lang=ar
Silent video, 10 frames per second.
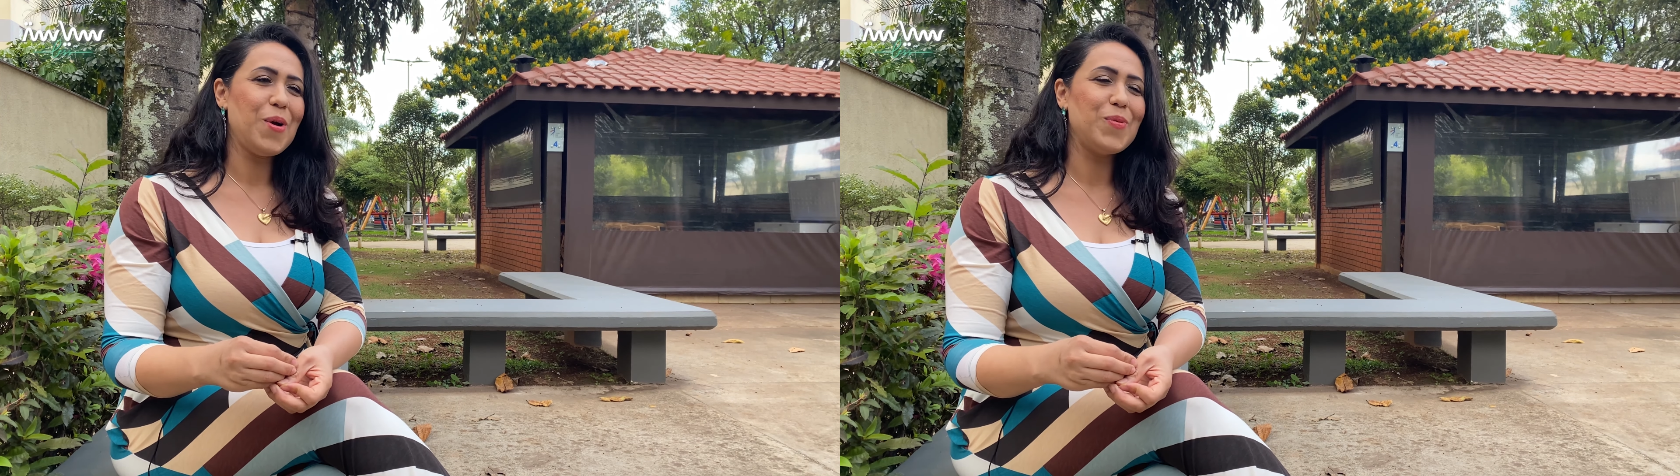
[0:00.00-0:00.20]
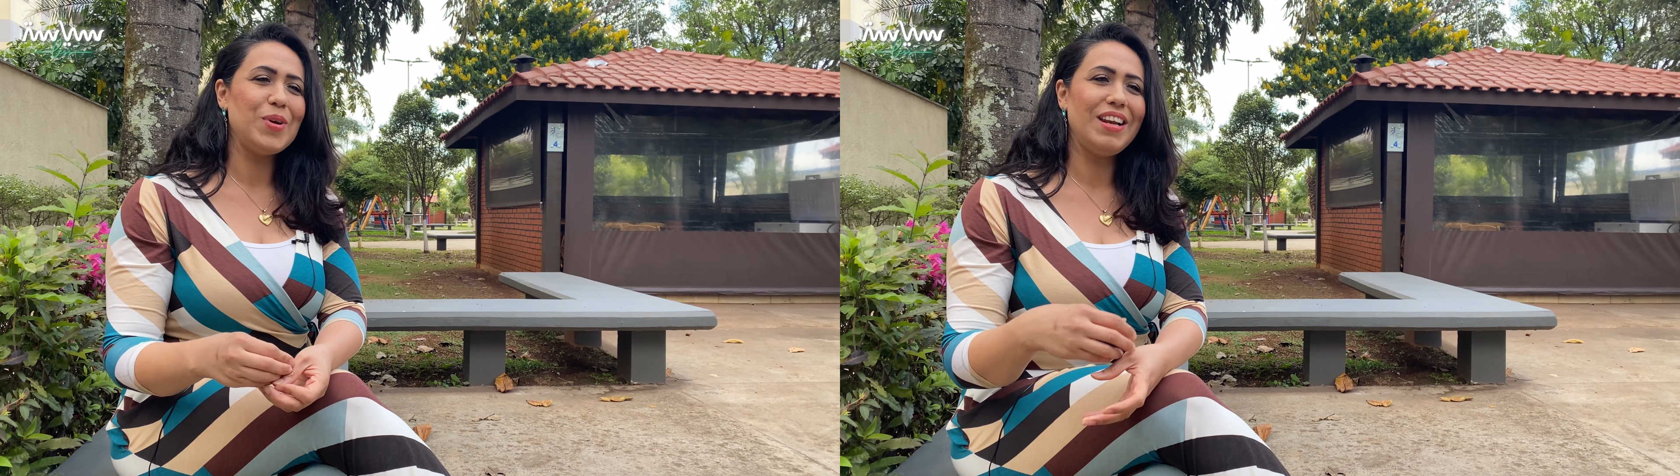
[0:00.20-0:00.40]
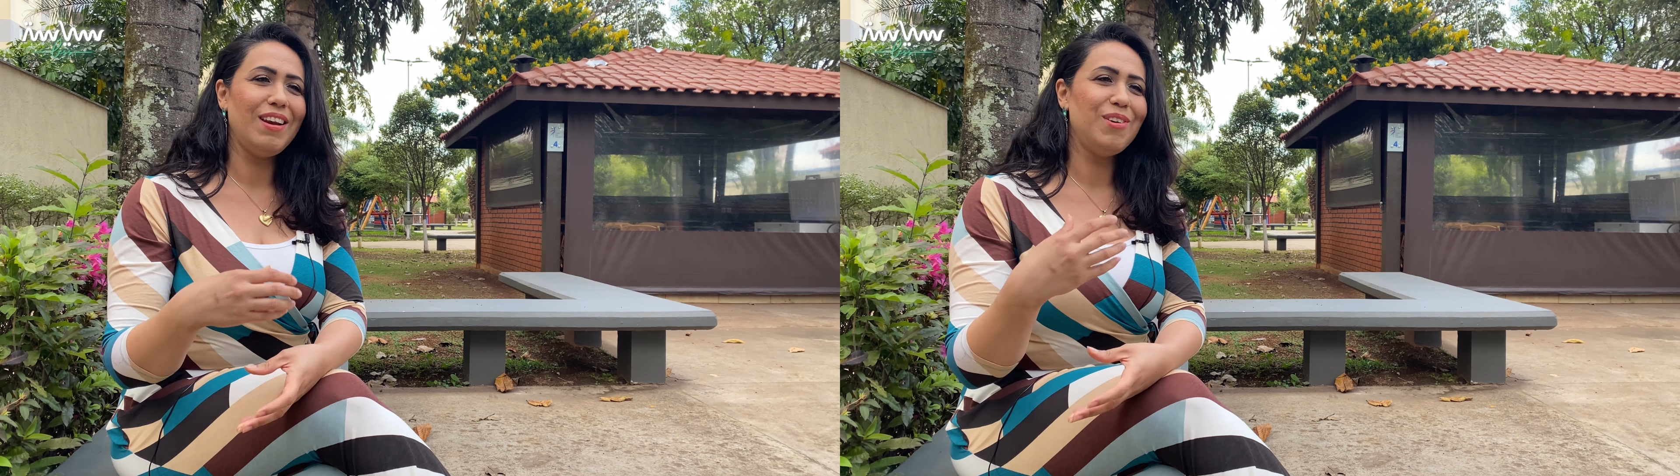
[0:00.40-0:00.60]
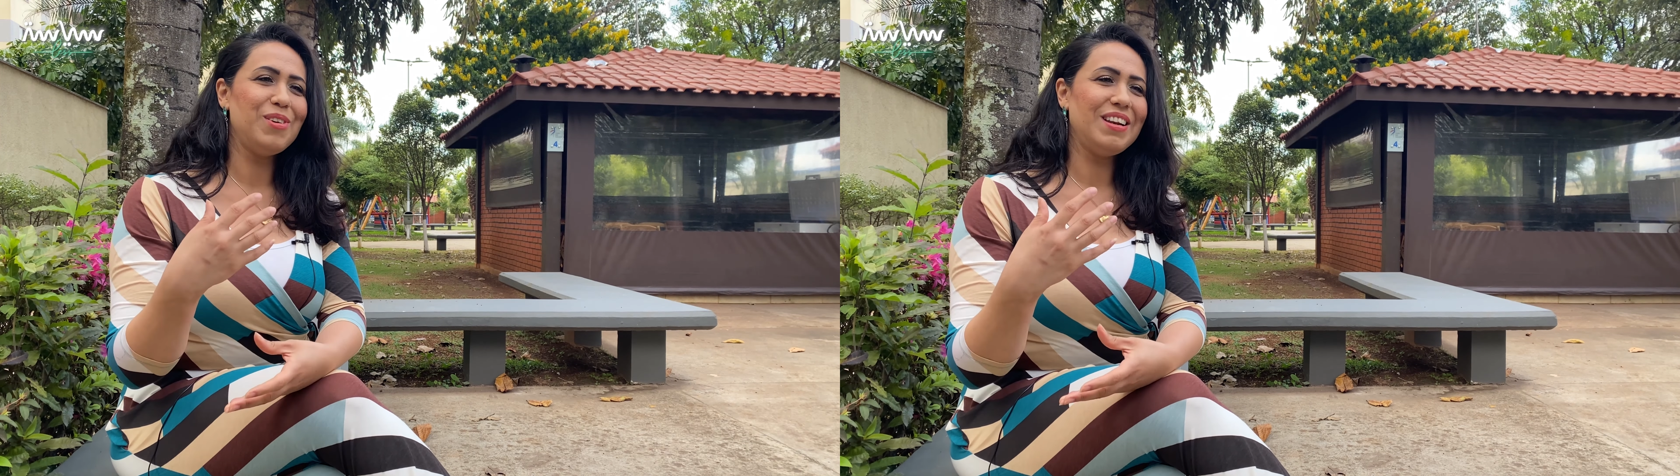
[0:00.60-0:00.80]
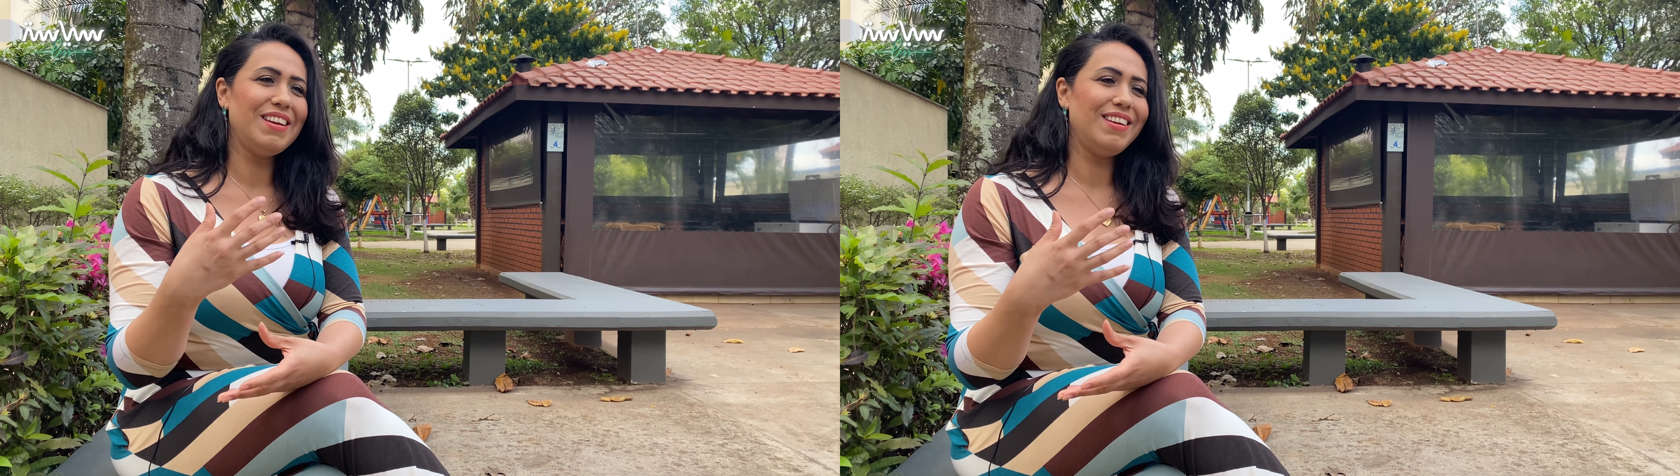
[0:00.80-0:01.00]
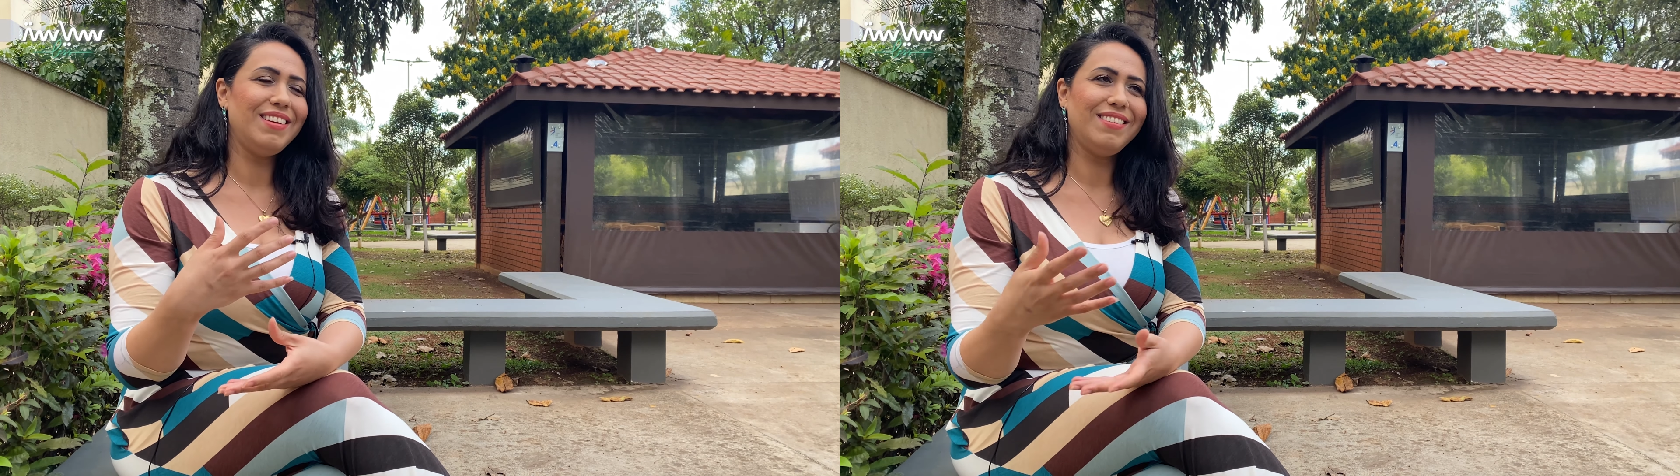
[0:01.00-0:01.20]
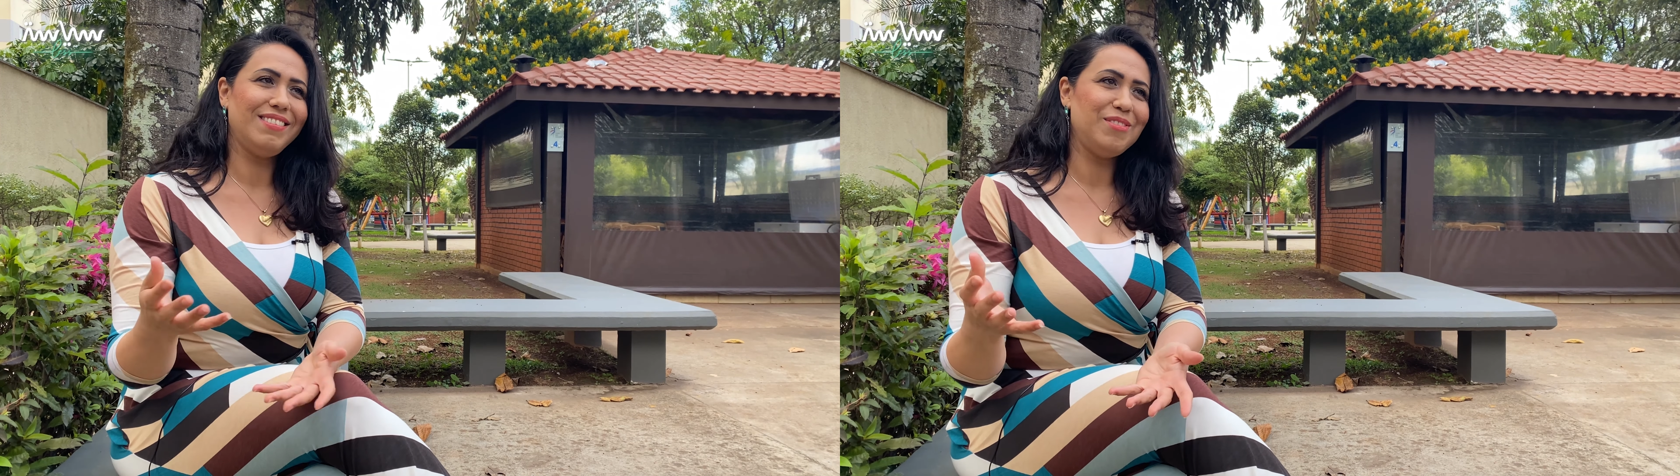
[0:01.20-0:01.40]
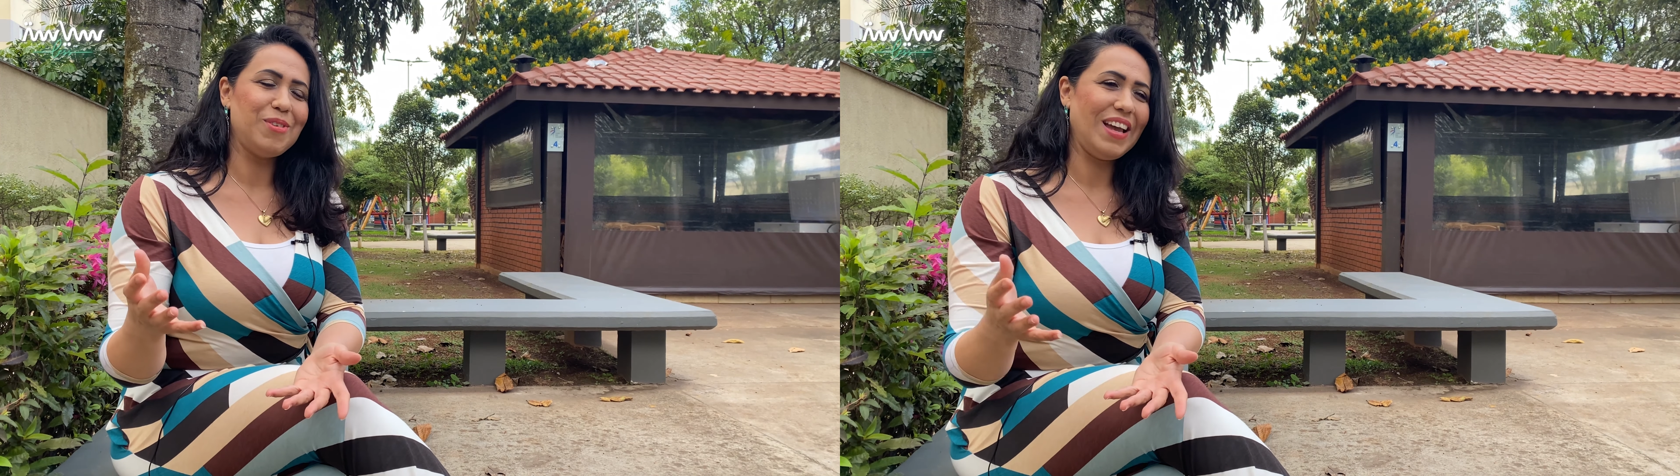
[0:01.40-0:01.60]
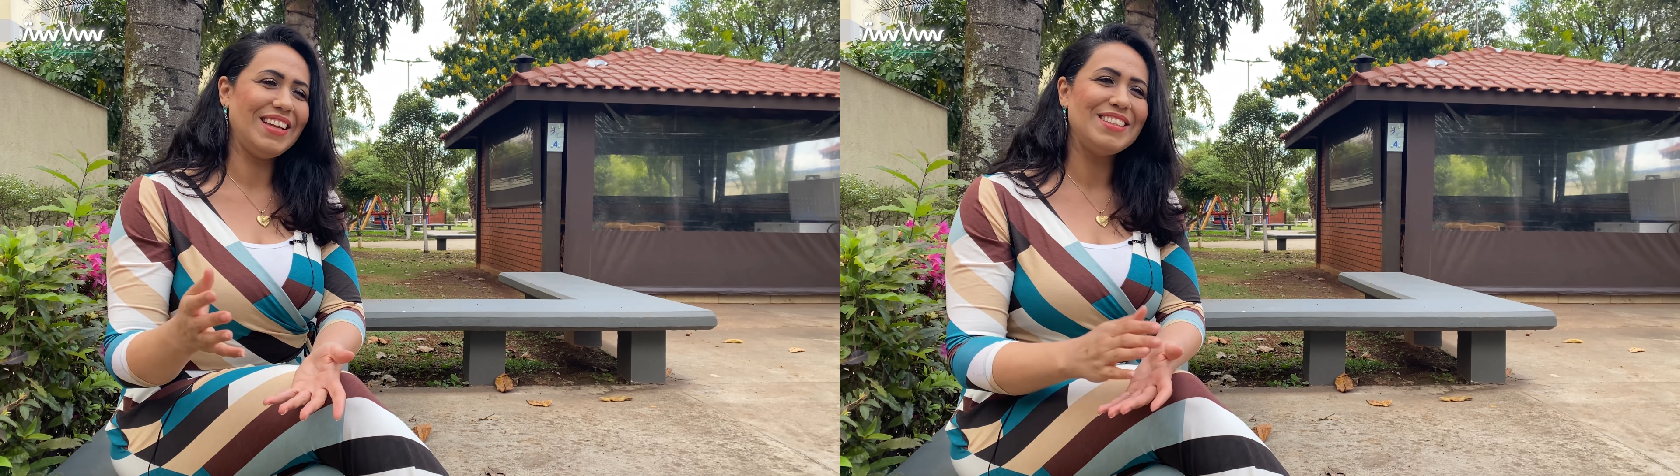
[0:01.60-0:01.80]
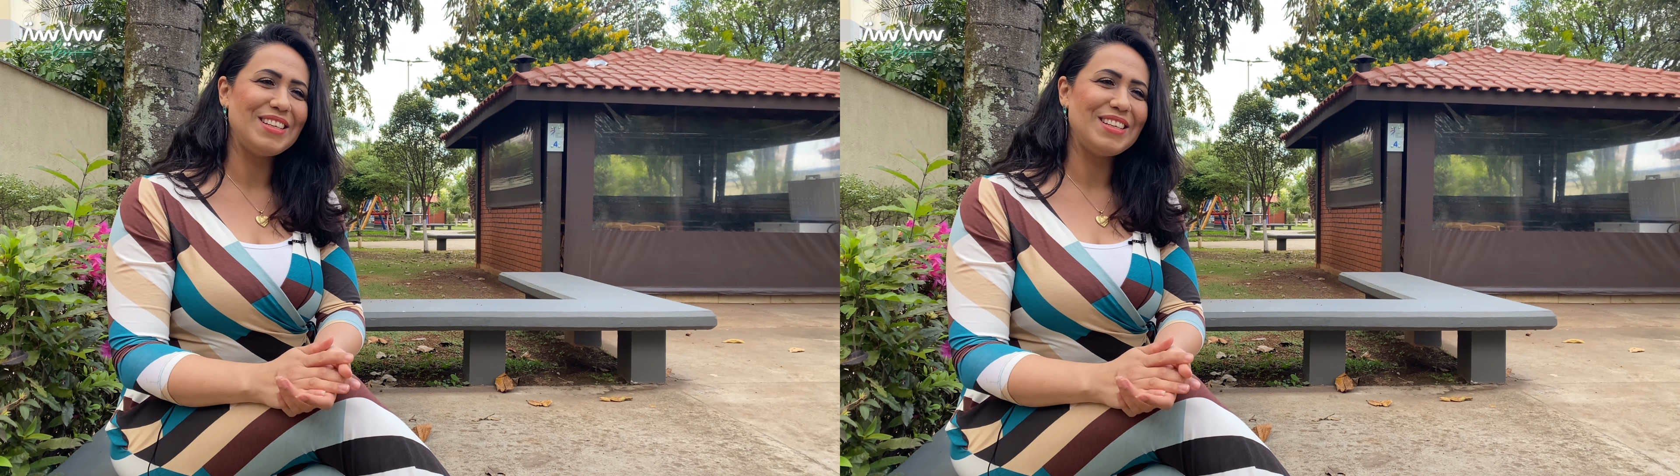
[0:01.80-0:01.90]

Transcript: والوحيد